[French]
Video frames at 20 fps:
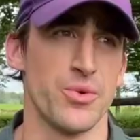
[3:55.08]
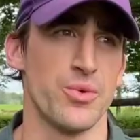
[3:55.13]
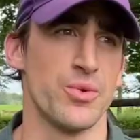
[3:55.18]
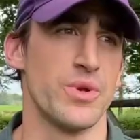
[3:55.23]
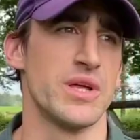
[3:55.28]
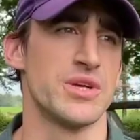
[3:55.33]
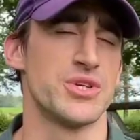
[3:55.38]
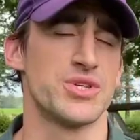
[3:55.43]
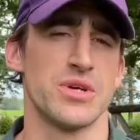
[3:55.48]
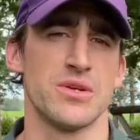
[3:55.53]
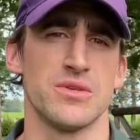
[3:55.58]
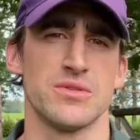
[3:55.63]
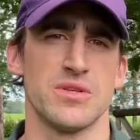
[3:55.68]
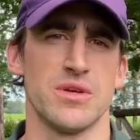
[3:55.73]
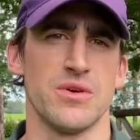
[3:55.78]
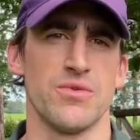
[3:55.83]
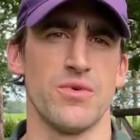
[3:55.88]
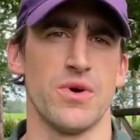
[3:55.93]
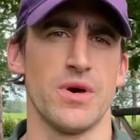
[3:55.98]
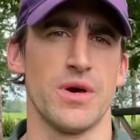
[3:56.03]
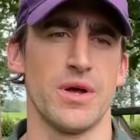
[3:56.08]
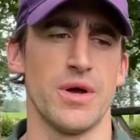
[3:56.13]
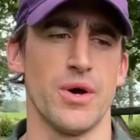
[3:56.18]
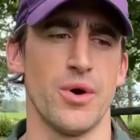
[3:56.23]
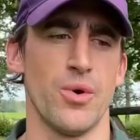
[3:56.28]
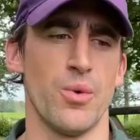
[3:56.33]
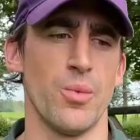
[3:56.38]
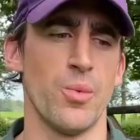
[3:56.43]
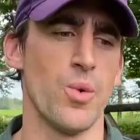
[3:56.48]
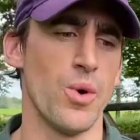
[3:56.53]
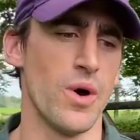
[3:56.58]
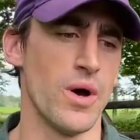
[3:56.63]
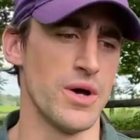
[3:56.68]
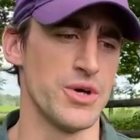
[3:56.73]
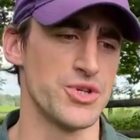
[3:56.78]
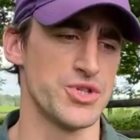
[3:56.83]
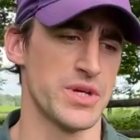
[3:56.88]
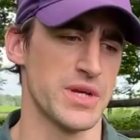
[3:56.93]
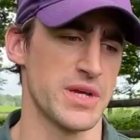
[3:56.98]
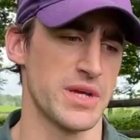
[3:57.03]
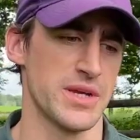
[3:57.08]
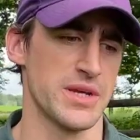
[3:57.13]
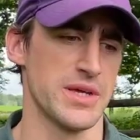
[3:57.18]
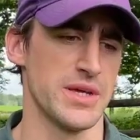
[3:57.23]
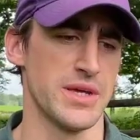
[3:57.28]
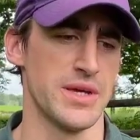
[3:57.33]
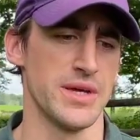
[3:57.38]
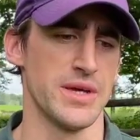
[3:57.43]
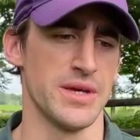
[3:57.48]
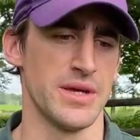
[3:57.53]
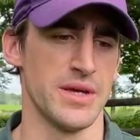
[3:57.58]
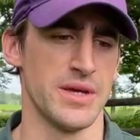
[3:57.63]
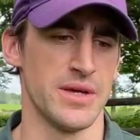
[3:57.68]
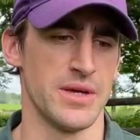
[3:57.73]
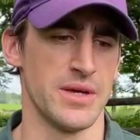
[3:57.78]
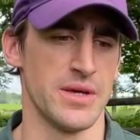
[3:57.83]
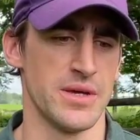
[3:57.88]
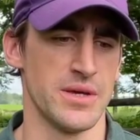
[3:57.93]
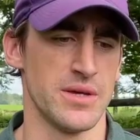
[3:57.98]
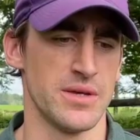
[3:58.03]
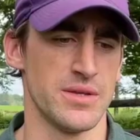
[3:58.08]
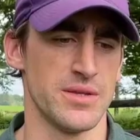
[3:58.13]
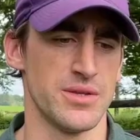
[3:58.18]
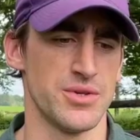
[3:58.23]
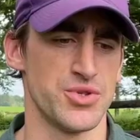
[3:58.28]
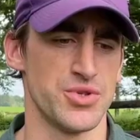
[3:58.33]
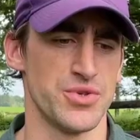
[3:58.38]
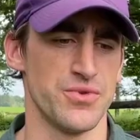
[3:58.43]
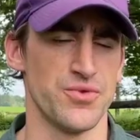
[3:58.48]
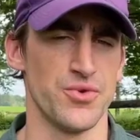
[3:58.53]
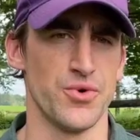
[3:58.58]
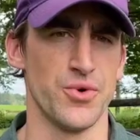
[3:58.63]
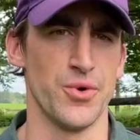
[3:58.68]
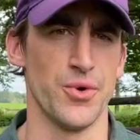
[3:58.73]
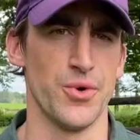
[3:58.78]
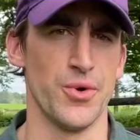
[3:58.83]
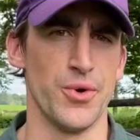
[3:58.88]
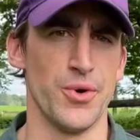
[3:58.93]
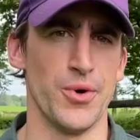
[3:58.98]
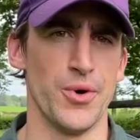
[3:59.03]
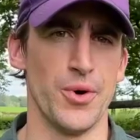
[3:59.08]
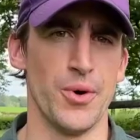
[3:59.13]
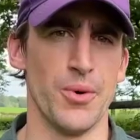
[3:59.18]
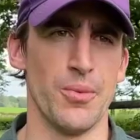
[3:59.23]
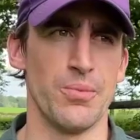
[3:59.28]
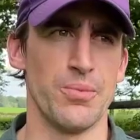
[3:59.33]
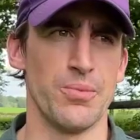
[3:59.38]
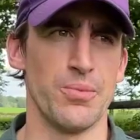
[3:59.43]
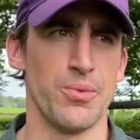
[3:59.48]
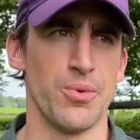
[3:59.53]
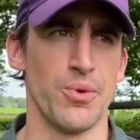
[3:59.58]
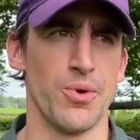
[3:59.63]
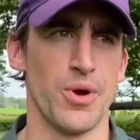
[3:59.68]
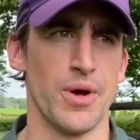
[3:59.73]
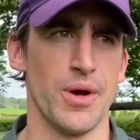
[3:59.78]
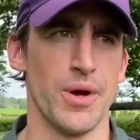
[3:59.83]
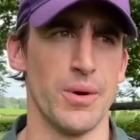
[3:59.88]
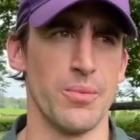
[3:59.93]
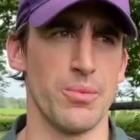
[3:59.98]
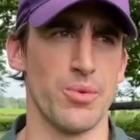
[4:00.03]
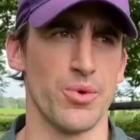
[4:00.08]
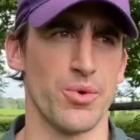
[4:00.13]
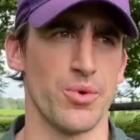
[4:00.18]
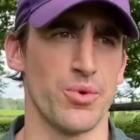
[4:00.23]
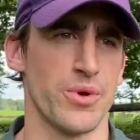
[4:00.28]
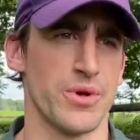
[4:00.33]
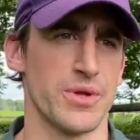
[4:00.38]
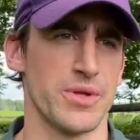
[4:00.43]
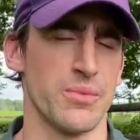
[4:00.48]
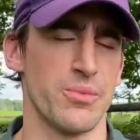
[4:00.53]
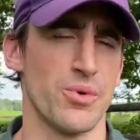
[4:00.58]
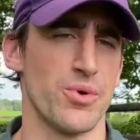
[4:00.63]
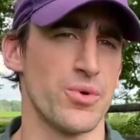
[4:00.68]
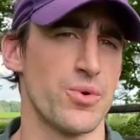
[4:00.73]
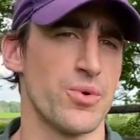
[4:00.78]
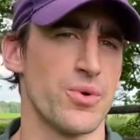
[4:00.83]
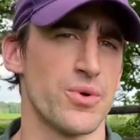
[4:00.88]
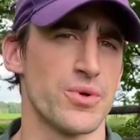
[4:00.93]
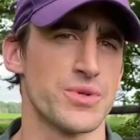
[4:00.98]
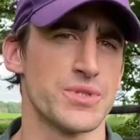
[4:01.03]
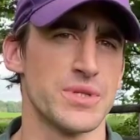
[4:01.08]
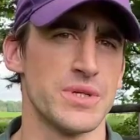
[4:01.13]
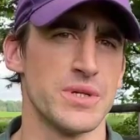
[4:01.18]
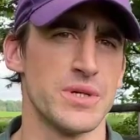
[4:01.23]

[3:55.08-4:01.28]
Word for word: eu la chance d'avoir euh, au moins chaque année des chevaux euh, pour, euh, pour courir des bonnes courses.